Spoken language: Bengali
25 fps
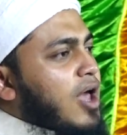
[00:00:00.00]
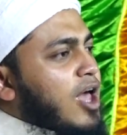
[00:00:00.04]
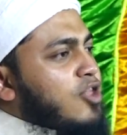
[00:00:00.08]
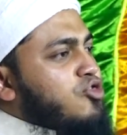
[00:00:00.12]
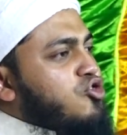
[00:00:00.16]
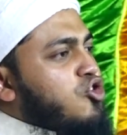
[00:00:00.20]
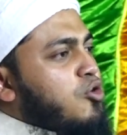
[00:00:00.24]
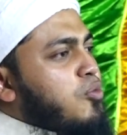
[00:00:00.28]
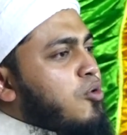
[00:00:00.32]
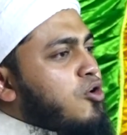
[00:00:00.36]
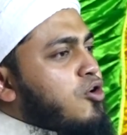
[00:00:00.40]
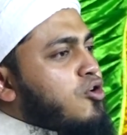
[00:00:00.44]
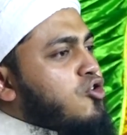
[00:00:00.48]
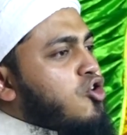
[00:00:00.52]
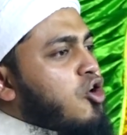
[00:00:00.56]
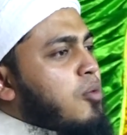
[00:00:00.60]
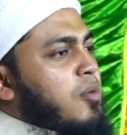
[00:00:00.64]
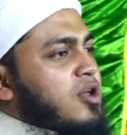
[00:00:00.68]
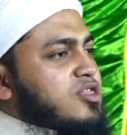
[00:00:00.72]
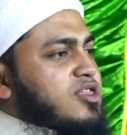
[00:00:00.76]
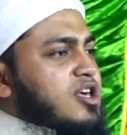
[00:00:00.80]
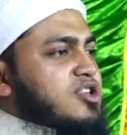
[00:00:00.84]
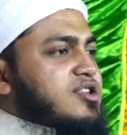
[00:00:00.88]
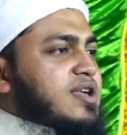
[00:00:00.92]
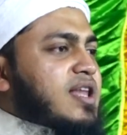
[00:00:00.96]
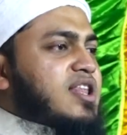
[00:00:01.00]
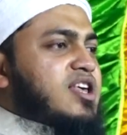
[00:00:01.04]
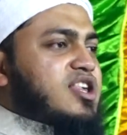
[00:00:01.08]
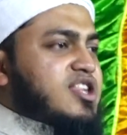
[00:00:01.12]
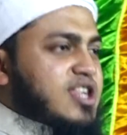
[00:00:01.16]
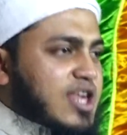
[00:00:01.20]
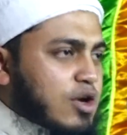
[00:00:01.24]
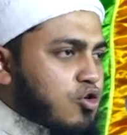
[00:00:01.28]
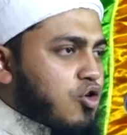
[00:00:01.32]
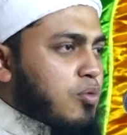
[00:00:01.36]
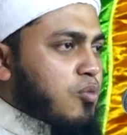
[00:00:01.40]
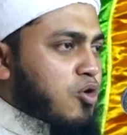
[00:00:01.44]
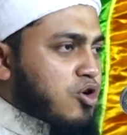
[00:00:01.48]
এত বড় ক্ষমতাশালী
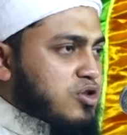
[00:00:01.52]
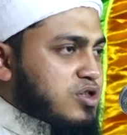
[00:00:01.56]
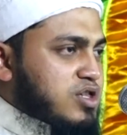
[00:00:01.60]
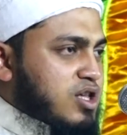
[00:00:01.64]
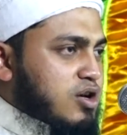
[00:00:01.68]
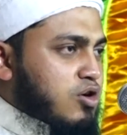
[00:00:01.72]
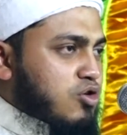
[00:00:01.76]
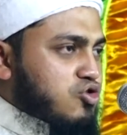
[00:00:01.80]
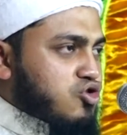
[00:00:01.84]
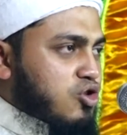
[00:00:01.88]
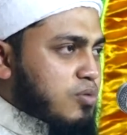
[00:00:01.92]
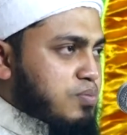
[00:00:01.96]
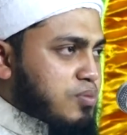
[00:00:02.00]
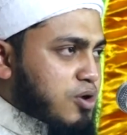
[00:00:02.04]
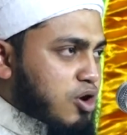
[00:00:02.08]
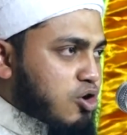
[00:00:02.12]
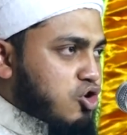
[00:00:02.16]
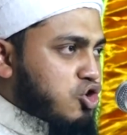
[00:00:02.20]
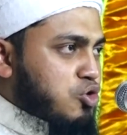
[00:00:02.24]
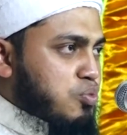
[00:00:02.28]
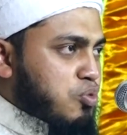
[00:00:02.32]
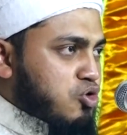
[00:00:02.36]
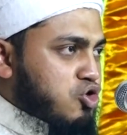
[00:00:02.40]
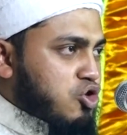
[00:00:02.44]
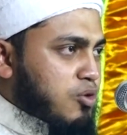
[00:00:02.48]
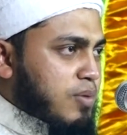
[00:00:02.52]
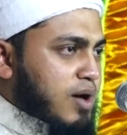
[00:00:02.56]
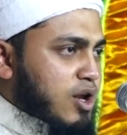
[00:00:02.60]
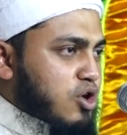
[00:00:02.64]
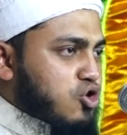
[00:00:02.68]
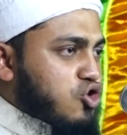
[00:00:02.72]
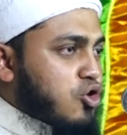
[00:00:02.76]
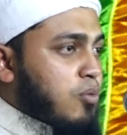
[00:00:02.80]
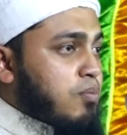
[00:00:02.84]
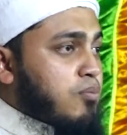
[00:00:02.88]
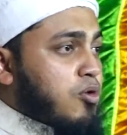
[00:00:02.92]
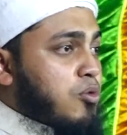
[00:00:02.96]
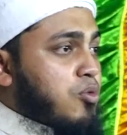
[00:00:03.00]
সেও মরছে গত বৃহস্পতিবারে
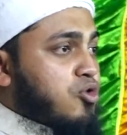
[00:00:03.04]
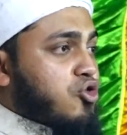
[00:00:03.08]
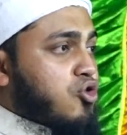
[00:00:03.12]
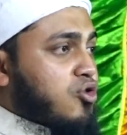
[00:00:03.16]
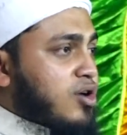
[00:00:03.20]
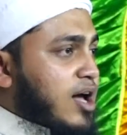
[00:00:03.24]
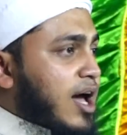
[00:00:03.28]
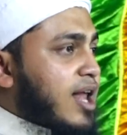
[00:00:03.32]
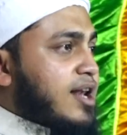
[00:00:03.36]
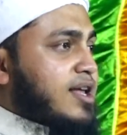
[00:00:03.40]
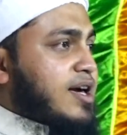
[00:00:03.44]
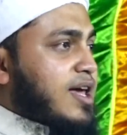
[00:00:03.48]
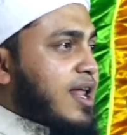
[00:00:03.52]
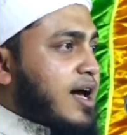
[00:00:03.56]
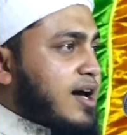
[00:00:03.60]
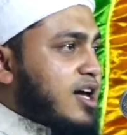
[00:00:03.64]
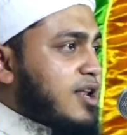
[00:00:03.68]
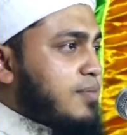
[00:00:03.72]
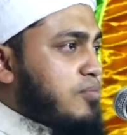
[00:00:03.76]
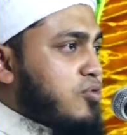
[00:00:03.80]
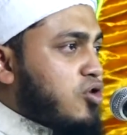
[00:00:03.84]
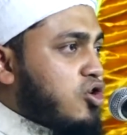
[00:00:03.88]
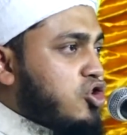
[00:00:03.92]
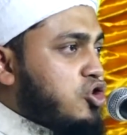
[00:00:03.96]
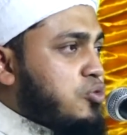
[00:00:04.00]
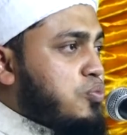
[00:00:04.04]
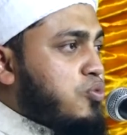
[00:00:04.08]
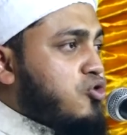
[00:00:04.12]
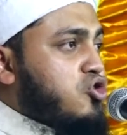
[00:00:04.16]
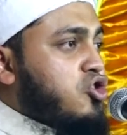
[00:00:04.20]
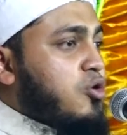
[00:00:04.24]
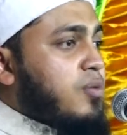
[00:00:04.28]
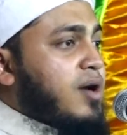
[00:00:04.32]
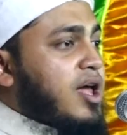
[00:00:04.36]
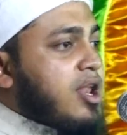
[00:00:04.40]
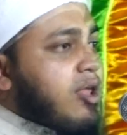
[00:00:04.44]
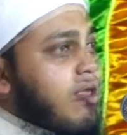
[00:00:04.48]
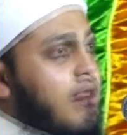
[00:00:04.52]
সম্ভবত কালকের আগের
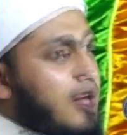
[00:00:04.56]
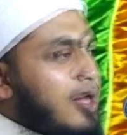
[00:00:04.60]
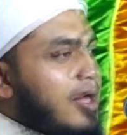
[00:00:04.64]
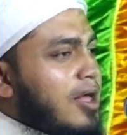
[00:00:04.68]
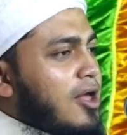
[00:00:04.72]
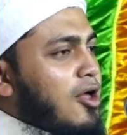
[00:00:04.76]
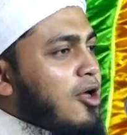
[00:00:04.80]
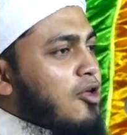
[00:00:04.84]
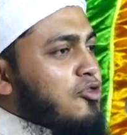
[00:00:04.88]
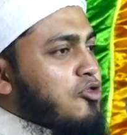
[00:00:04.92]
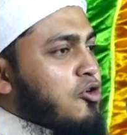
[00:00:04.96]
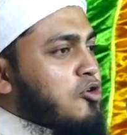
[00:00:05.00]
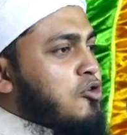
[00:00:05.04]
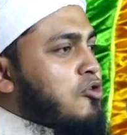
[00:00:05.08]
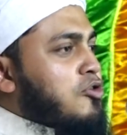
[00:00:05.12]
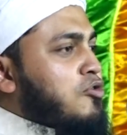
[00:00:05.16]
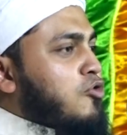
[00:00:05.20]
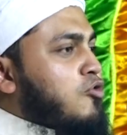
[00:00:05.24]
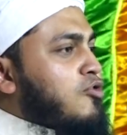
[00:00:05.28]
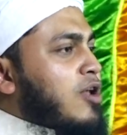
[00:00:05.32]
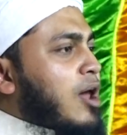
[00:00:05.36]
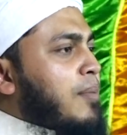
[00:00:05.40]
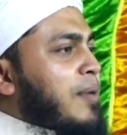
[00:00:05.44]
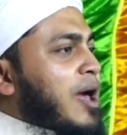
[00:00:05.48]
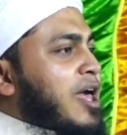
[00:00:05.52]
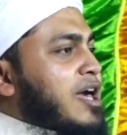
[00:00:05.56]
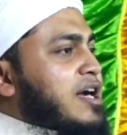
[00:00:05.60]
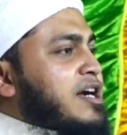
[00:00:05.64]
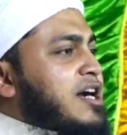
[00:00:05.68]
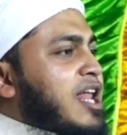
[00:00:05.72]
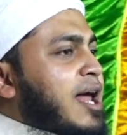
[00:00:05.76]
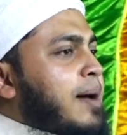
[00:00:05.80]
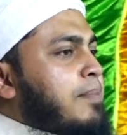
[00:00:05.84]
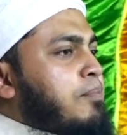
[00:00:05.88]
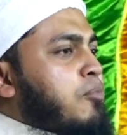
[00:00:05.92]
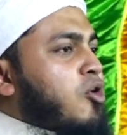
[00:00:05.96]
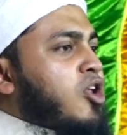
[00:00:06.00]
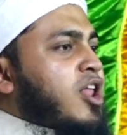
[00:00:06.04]
বৃহস্পতিবারে তখন ওলামাই
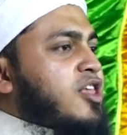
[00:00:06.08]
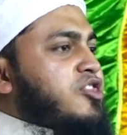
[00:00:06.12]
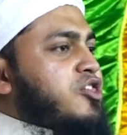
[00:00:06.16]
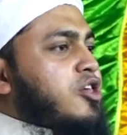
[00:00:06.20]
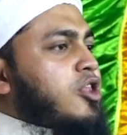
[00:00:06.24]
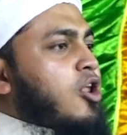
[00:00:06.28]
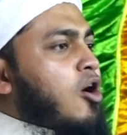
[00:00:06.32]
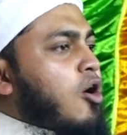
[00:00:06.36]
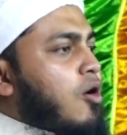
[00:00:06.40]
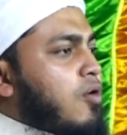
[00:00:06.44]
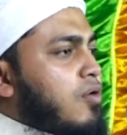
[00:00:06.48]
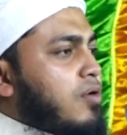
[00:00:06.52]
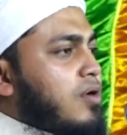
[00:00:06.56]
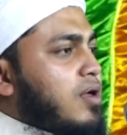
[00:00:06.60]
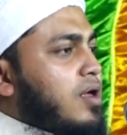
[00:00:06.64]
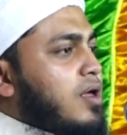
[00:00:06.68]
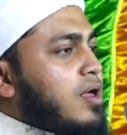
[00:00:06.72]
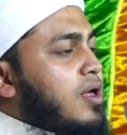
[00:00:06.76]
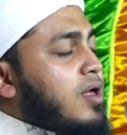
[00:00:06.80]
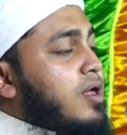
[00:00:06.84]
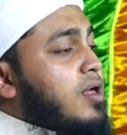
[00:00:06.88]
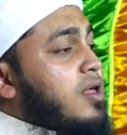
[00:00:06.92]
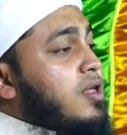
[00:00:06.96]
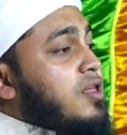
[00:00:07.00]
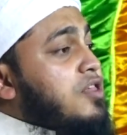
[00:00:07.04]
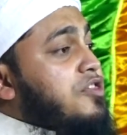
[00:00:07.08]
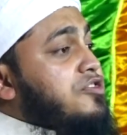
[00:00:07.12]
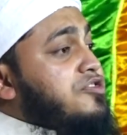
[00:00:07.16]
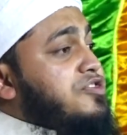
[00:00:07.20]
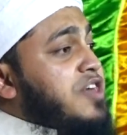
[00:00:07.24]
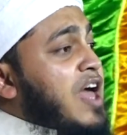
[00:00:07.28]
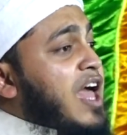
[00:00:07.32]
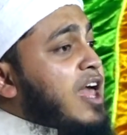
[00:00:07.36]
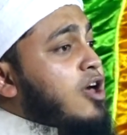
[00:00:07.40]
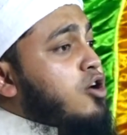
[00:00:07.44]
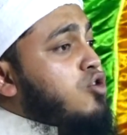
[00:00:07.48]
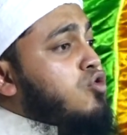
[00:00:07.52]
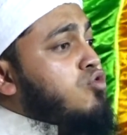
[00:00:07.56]
কেরাম বলেছিল
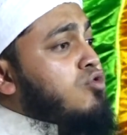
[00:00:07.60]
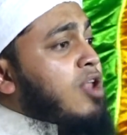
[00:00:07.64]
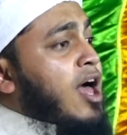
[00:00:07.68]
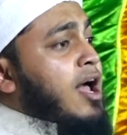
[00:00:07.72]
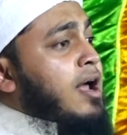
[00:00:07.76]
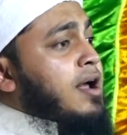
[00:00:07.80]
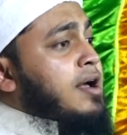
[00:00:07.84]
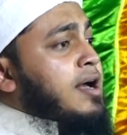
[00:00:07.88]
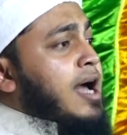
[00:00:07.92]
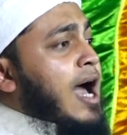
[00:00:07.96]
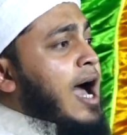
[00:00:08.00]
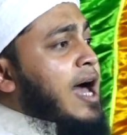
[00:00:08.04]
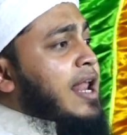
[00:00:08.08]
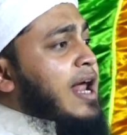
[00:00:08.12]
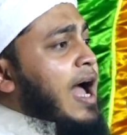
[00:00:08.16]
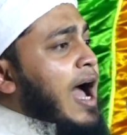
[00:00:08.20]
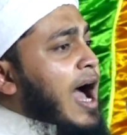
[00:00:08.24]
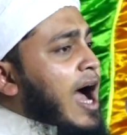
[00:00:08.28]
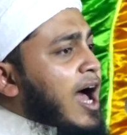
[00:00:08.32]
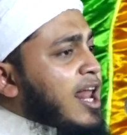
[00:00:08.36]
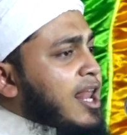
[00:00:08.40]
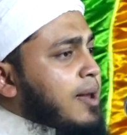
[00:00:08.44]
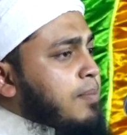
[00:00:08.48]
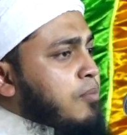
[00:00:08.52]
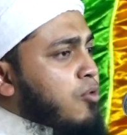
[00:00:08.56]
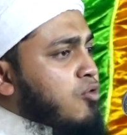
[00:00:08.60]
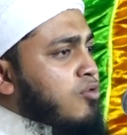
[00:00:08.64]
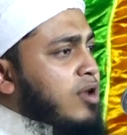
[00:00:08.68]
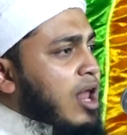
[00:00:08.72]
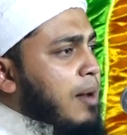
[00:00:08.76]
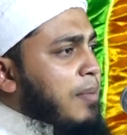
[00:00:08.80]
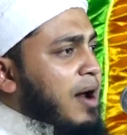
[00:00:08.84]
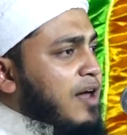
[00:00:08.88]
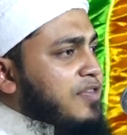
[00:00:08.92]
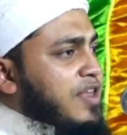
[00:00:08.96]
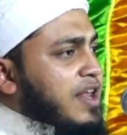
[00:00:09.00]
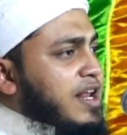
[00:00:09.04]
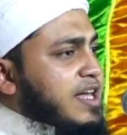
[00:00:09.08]
যেই কুলাঙ্গার আলেম
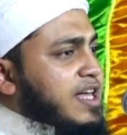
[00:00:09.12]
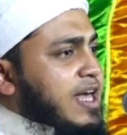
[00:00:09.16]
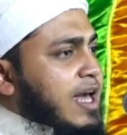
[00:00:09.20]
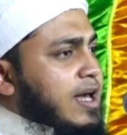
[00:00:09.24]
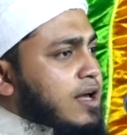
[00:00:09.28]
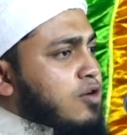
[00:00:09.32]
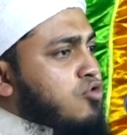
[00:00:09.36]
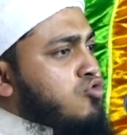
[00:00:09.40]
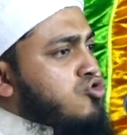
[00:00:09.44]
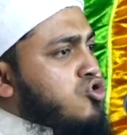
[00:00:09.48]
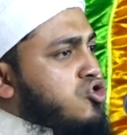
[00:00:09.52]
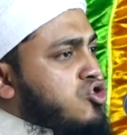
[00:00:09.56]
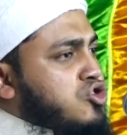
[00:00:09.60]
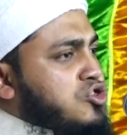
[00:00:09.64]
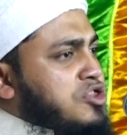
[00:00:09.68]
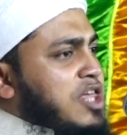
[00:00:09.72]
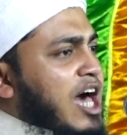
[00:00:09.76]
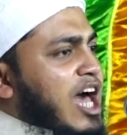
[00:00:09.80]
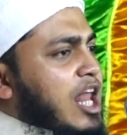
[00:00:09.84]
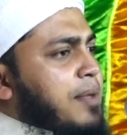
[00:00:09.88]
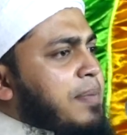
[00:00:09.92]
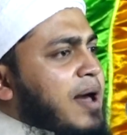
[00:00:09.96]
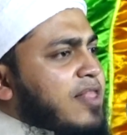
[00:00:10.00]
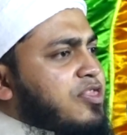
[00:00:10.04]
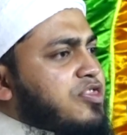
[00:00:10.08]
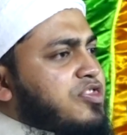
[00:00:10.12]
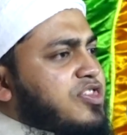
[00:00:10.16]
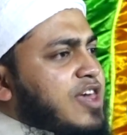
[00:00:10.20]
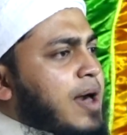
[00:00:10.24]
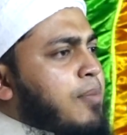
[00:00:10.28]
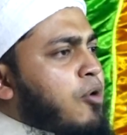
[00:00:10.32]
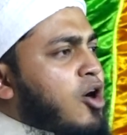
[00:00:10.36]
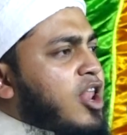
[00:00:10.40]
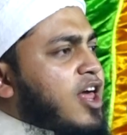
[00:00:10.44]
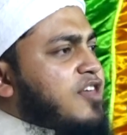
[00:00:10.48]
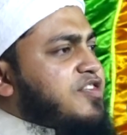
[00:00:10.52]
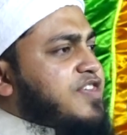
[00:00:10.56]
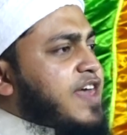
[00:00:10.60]
ওলামাদেরকে কুত্তার বাচ্চা
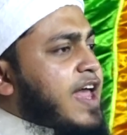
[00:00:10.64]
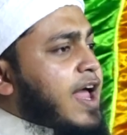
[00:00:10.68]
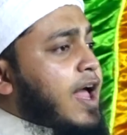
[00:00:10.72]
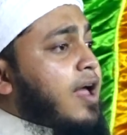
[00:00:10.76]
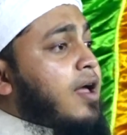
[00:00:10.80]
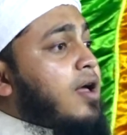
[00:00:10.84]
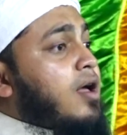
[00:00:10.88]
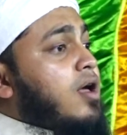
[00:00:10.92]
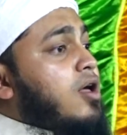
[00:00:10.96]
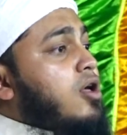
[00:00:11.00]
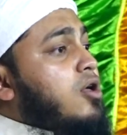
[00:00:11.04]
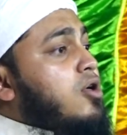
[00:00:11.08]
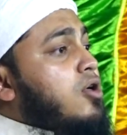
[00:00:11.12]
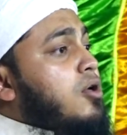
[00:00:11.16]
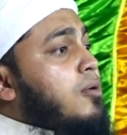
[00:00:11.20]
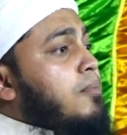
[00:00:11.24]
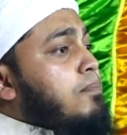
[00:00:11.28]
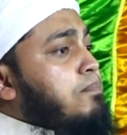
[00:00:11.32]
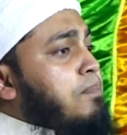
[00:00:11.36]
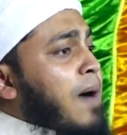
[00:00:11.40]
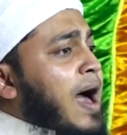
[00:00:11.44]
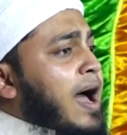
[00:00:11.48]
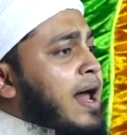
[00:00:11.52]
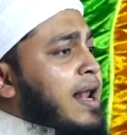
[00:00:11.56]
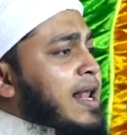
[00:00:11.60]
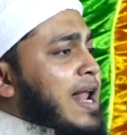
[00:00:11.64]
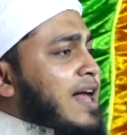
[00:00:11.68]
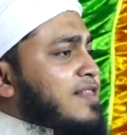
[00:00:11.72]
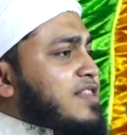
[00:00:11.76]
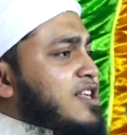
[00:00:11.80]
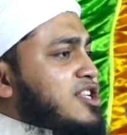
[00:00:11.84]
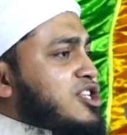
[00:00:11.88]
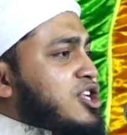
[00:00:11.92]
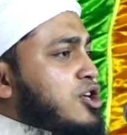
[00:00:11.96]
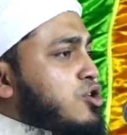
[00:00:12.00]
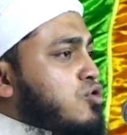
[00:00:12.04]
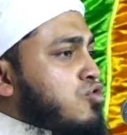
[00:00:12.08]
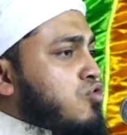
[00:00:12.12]
বলেছে
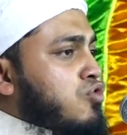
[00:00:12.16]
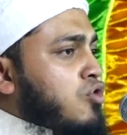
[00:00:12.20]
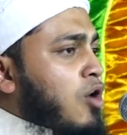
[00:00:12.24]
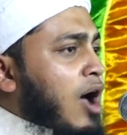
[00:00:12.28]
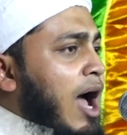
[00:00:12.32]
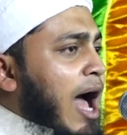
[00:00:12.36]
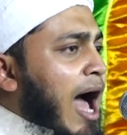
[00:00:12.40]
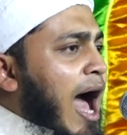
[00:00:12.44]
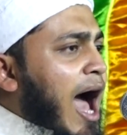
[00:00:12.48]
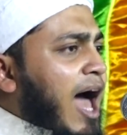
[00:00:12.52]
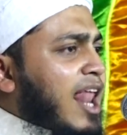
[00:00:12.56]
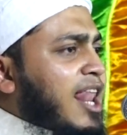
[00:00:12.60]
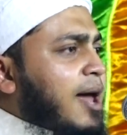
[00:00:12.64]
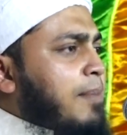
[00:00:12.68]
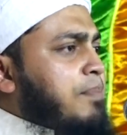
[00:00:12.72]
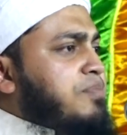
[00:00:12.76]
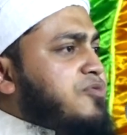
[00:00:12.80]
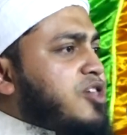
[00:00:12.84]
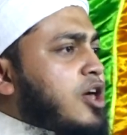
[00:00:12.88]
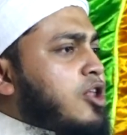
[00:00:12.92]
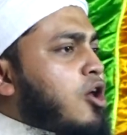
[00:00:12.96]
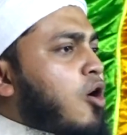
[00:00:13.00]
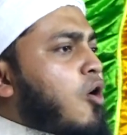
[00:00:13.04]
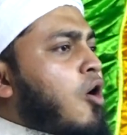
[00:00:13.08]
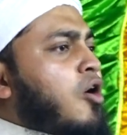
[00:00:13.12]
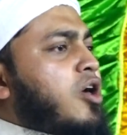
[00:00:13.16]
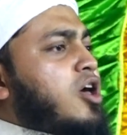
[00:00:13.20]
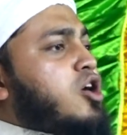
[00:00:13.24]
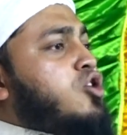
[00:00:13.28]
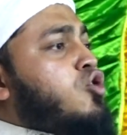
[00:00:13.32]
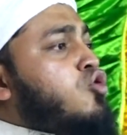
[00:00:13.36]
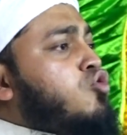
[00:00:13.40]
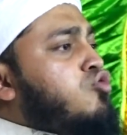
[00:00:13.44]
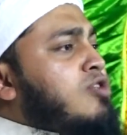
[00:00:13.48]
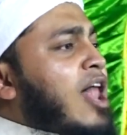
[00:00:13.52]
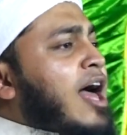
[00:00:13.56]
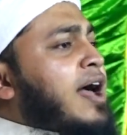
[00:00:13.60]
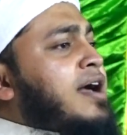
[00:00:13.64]
বাংলাদেশের কোন আলেম যেন ওই
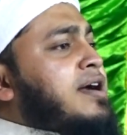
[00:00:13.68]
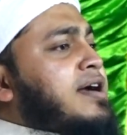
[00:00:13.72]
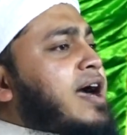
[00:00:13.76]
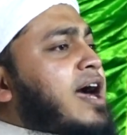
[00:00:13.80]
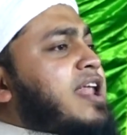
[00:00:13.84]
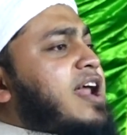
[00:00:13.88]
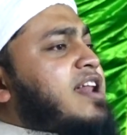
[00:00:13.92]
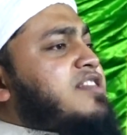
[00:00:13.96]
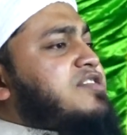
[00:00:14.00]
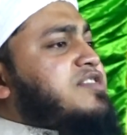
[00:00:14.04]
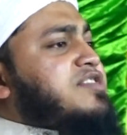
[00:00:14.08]
কুলাঙ্গারের